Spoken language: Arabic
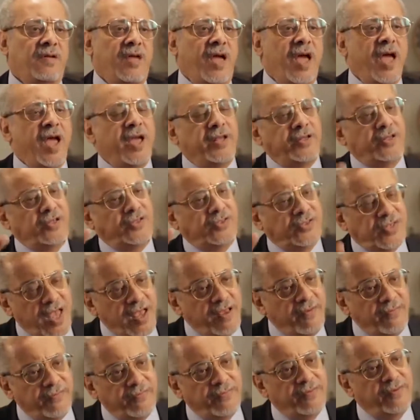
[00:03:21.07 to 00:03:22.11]
آية
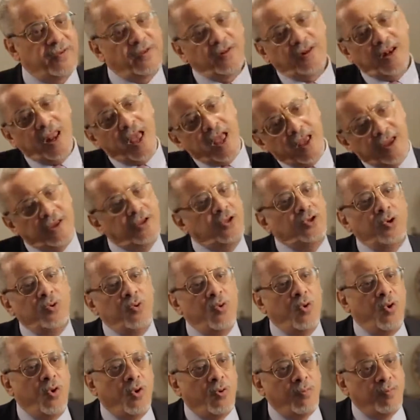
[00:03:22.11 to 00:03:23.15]
السيف لا
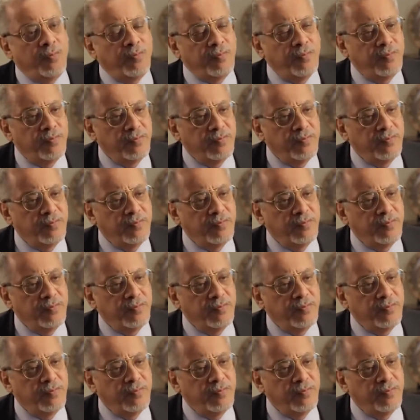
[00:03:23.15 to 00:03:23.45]
يقتلوهم